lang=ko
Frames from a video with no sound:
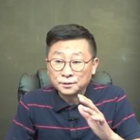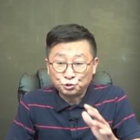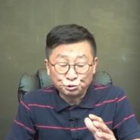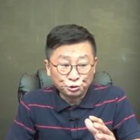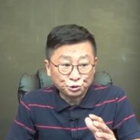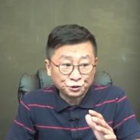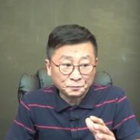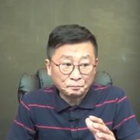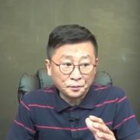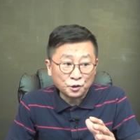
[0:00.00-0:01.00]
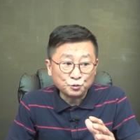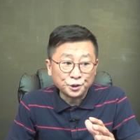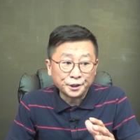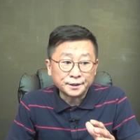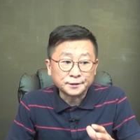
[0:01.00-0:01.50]
두
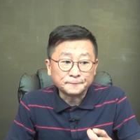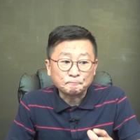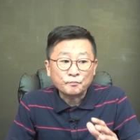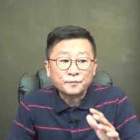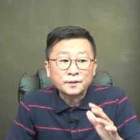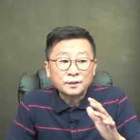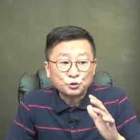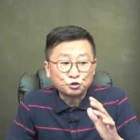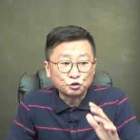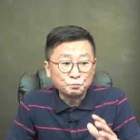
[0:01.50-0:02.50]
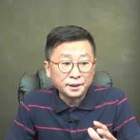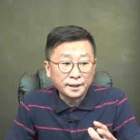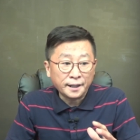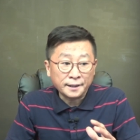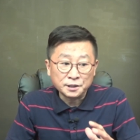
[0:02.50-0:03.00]
특별위원회는
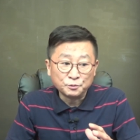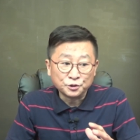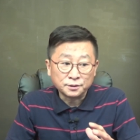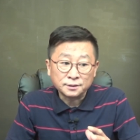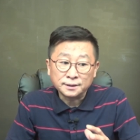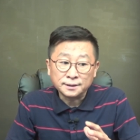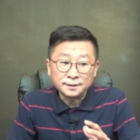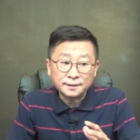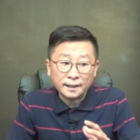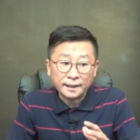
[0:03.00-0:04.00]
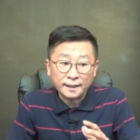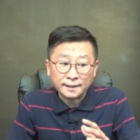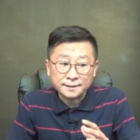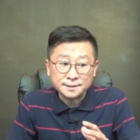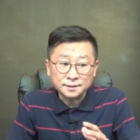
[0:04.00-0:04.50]
국민의힘은 이 땅에
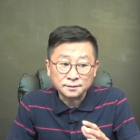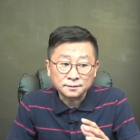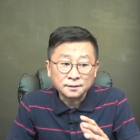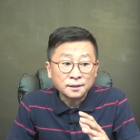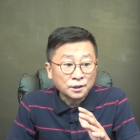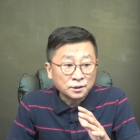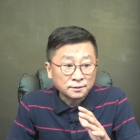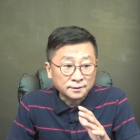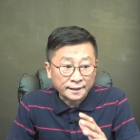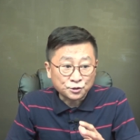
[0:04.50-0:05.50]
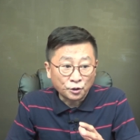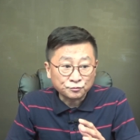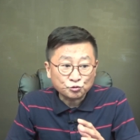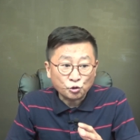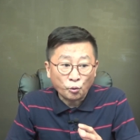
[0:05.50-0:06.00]
다시는
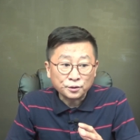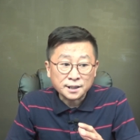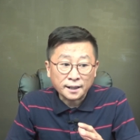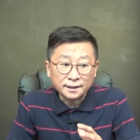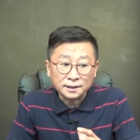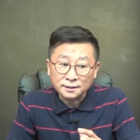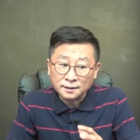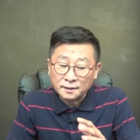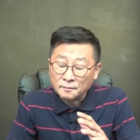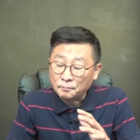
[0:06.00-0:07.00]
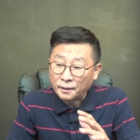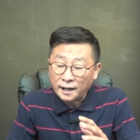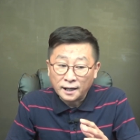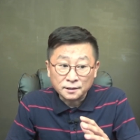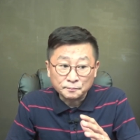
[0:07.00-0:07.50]
대선 공작이
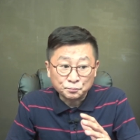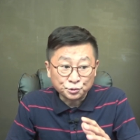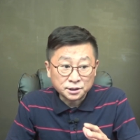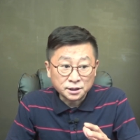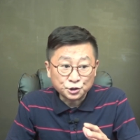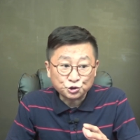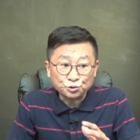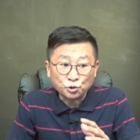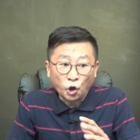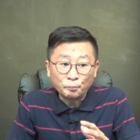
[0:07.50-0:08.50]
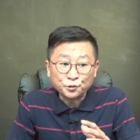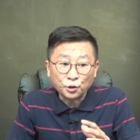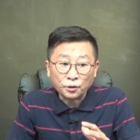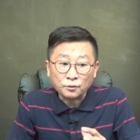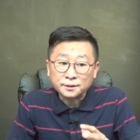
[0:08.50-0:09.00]
발 붙일 수
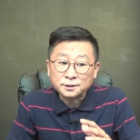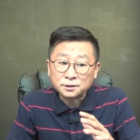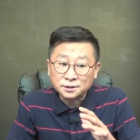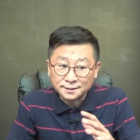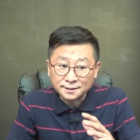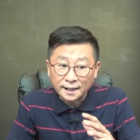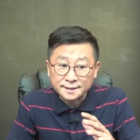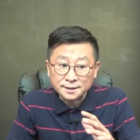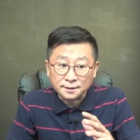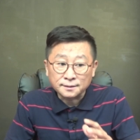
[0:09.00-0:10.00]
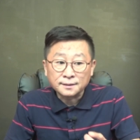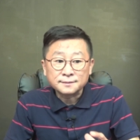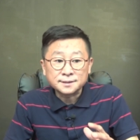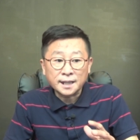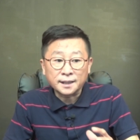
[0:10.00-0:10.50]
없도록 끝까지
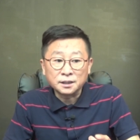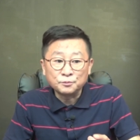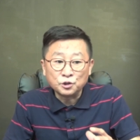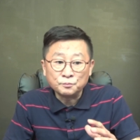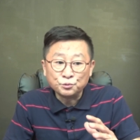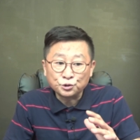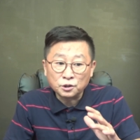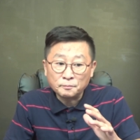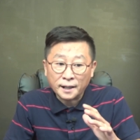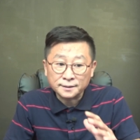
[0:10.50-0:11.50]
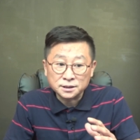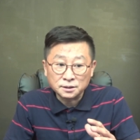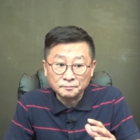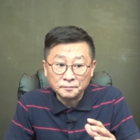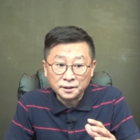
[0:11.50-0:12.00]
책임을 물을
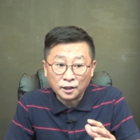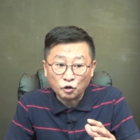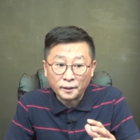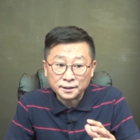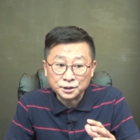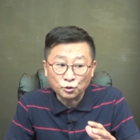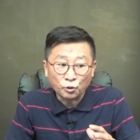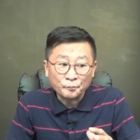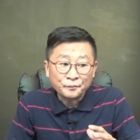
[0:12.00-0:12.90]
방침이라고 밝히고